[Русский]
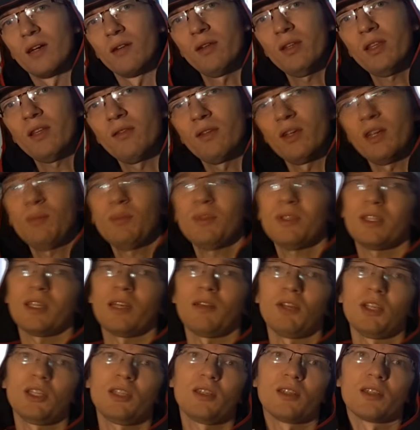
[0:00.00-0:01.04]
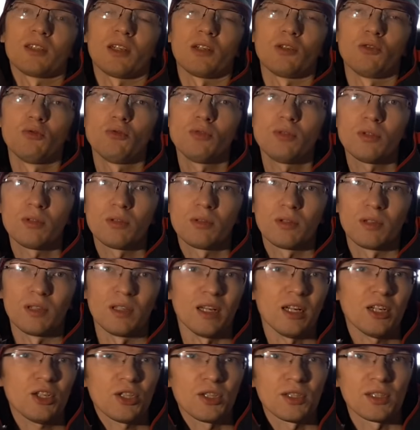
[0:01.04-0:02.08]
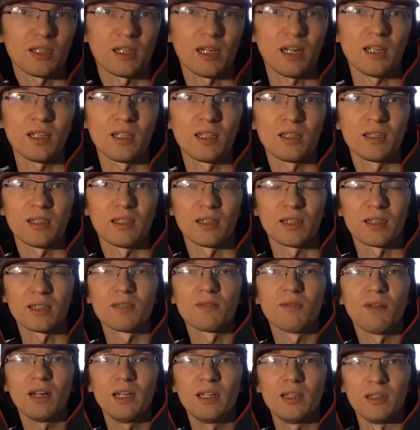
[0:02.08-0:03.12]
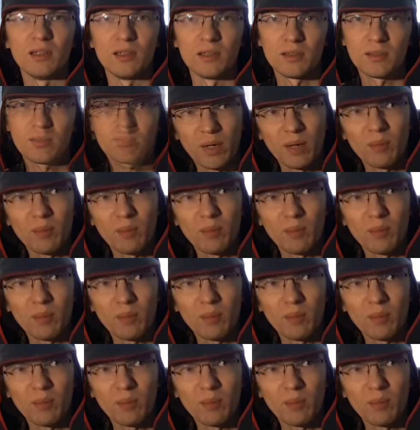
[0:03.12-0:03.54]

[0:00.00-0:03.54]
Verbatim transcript: В это время Советский Союз и наши страны развалились.